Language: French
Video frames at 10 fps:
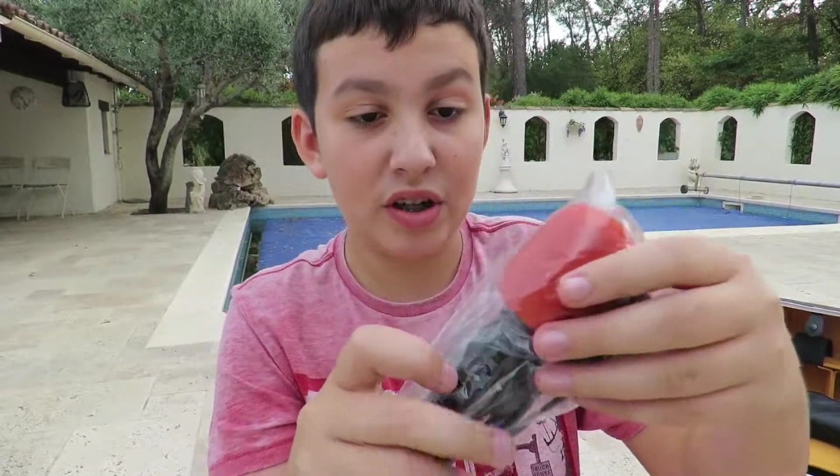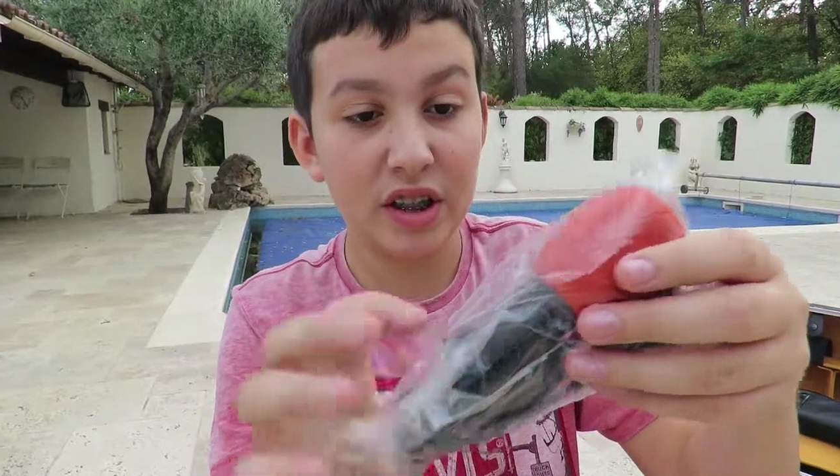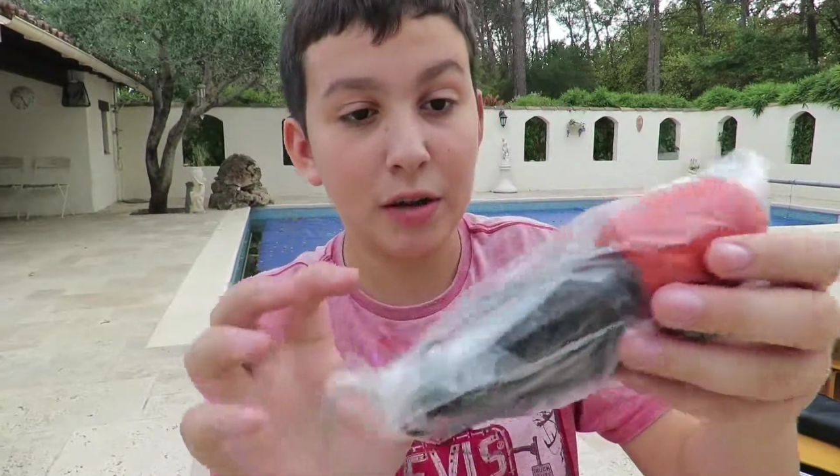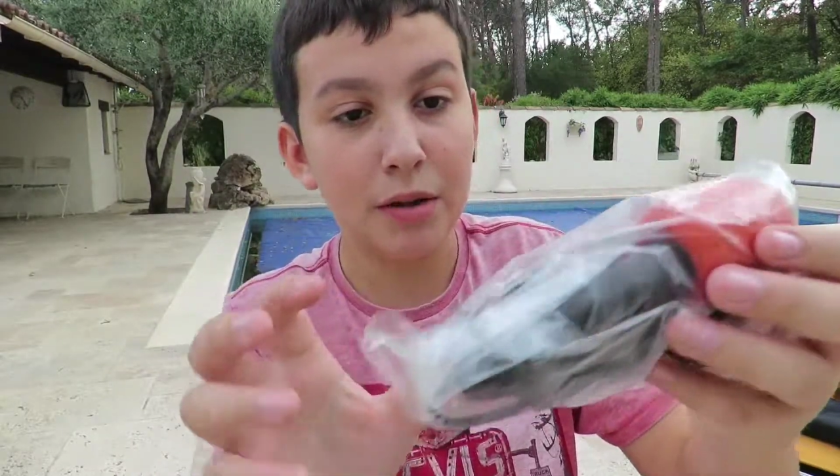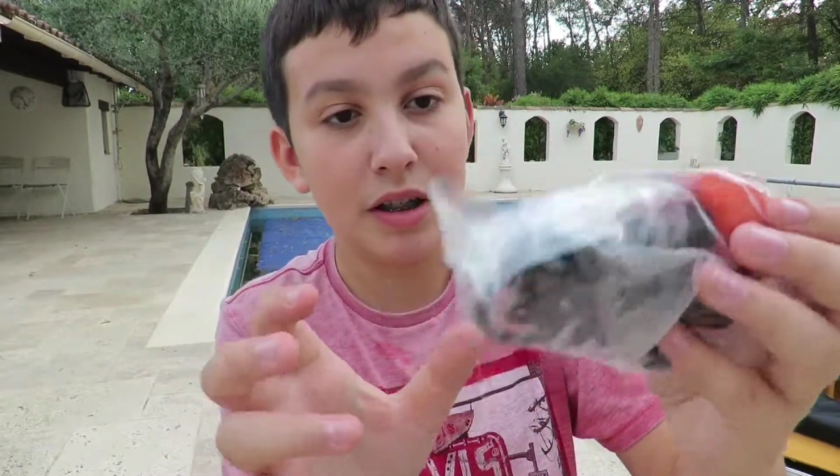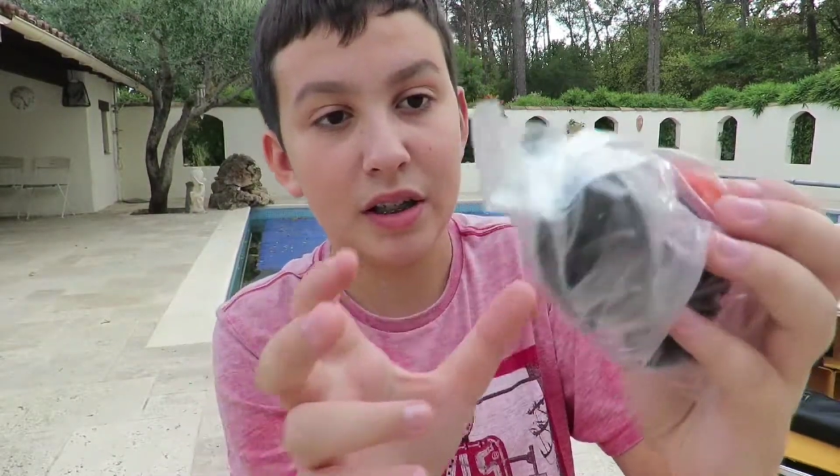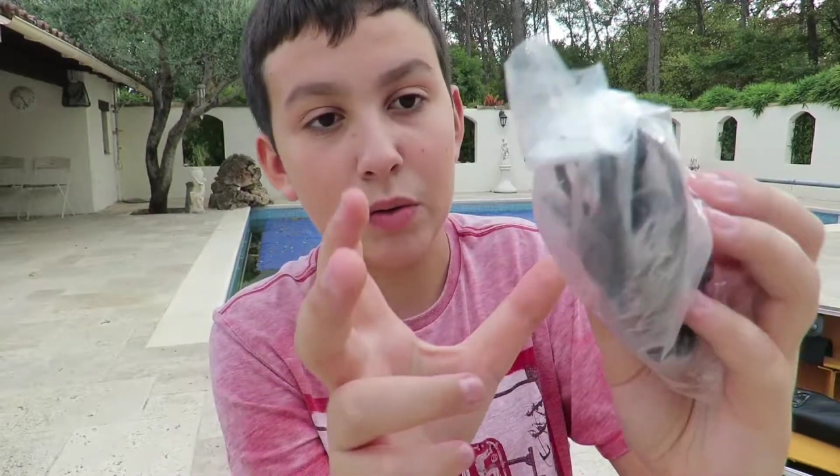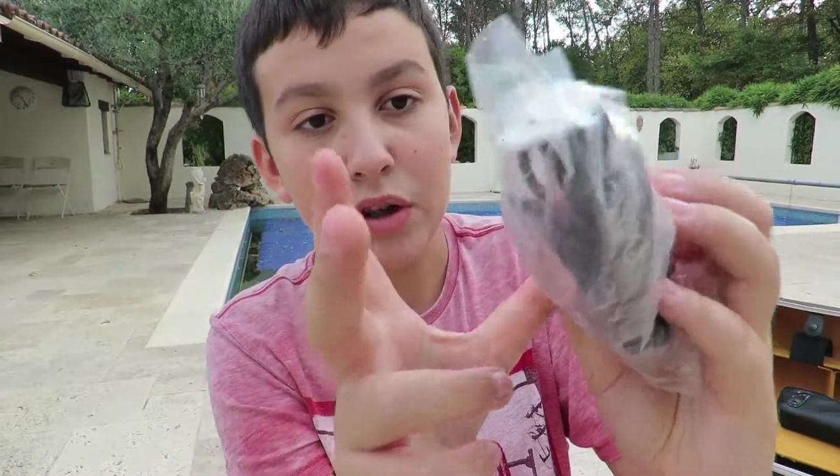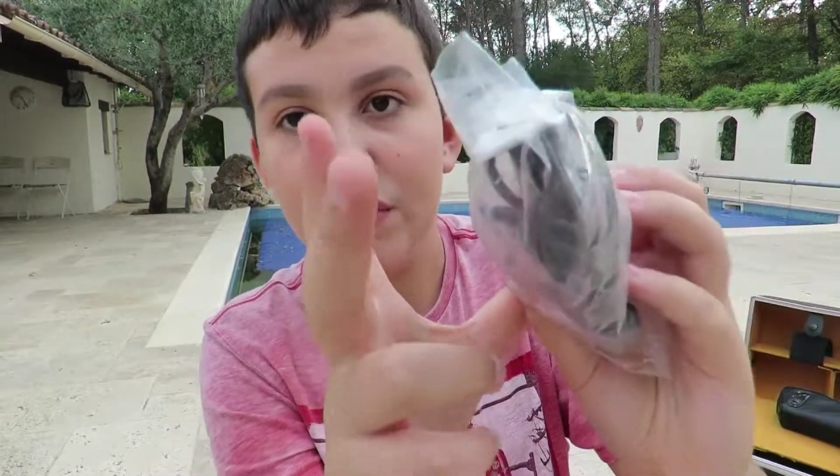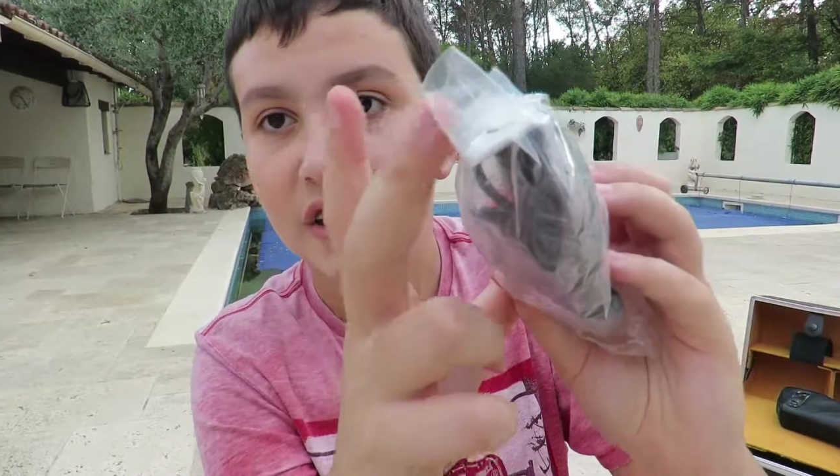Regardez comme il était
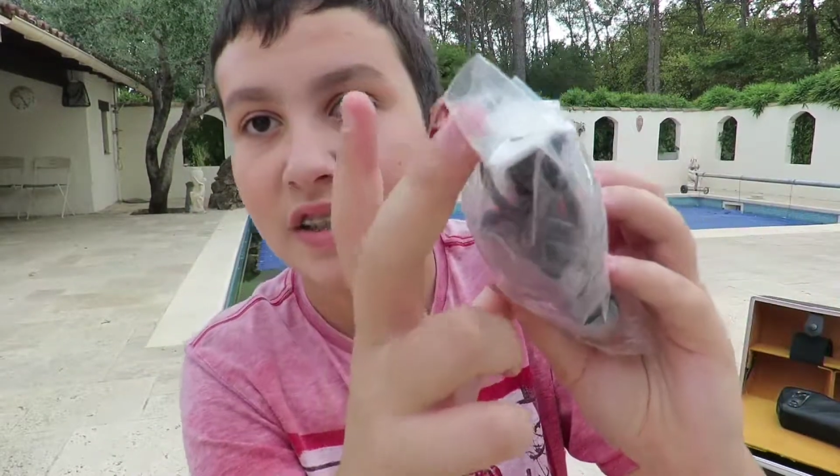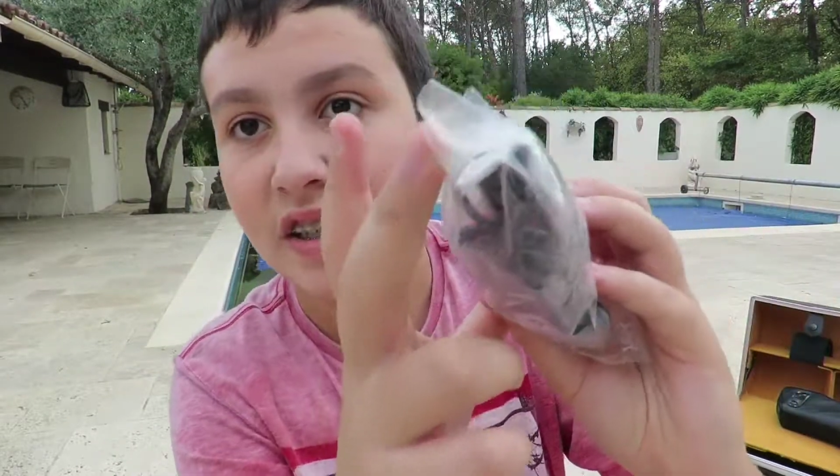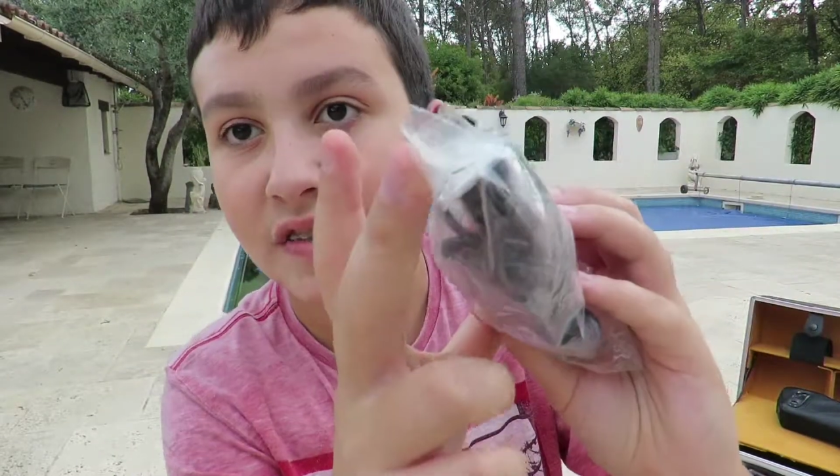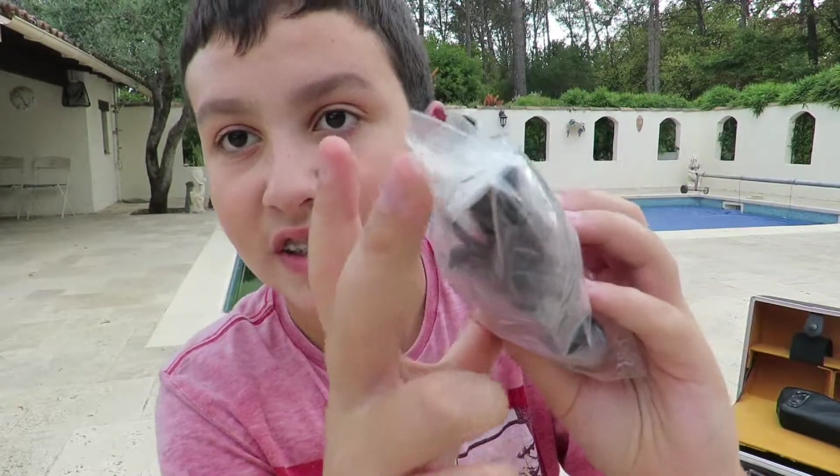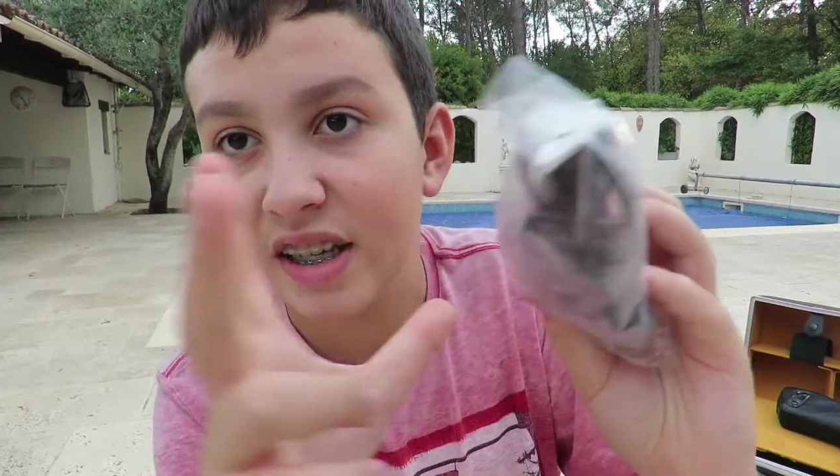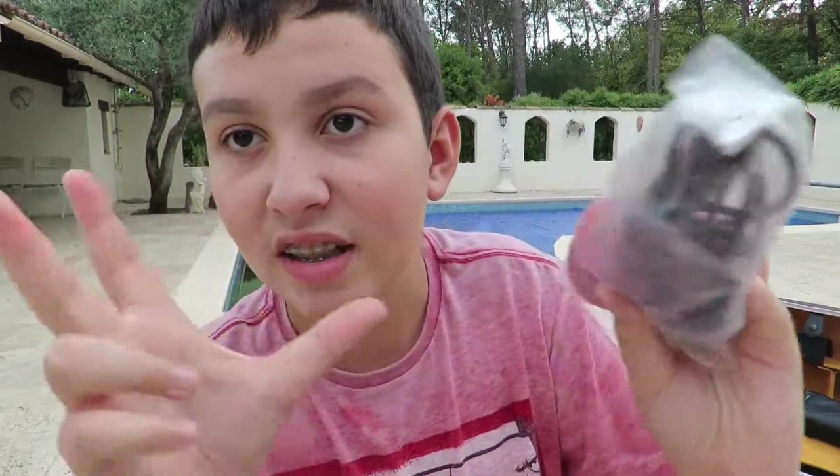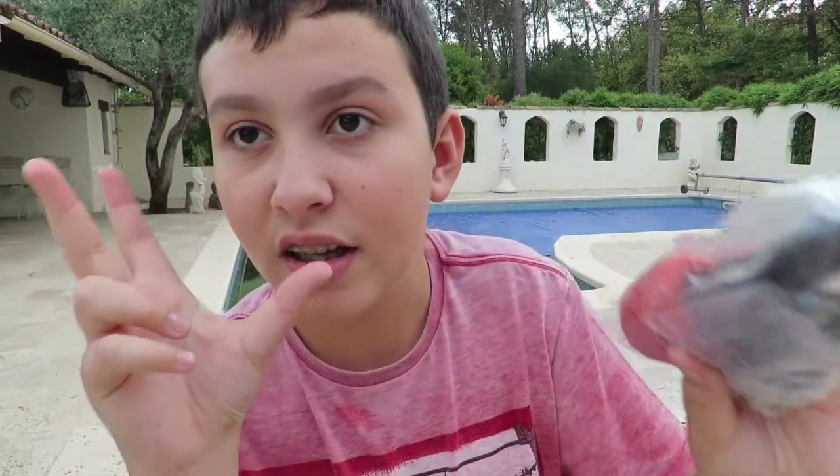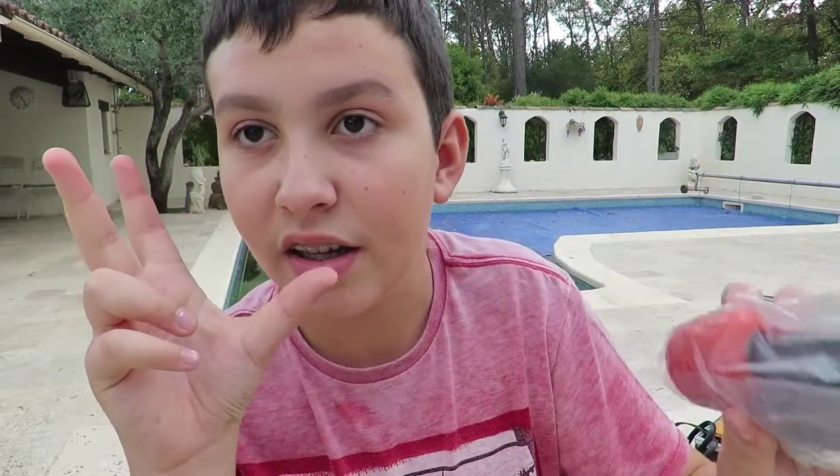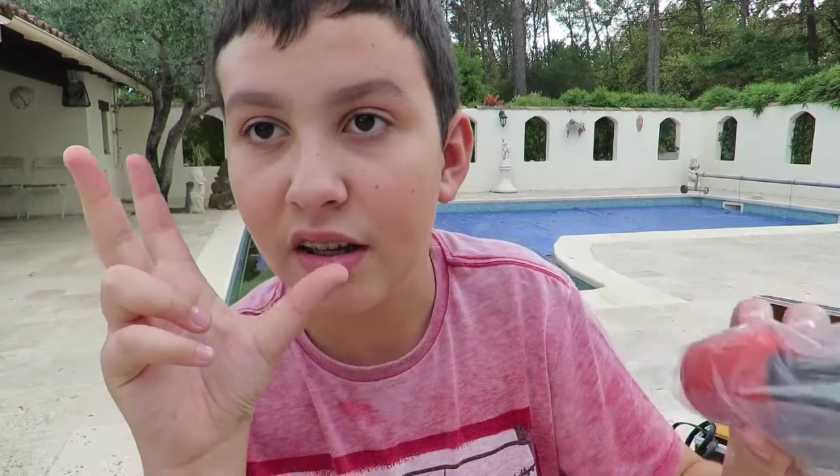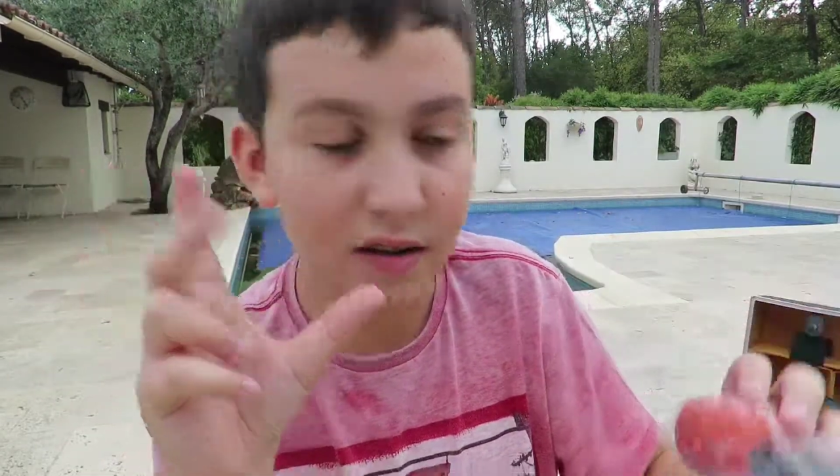gros, il, faisait, il fait cette taille.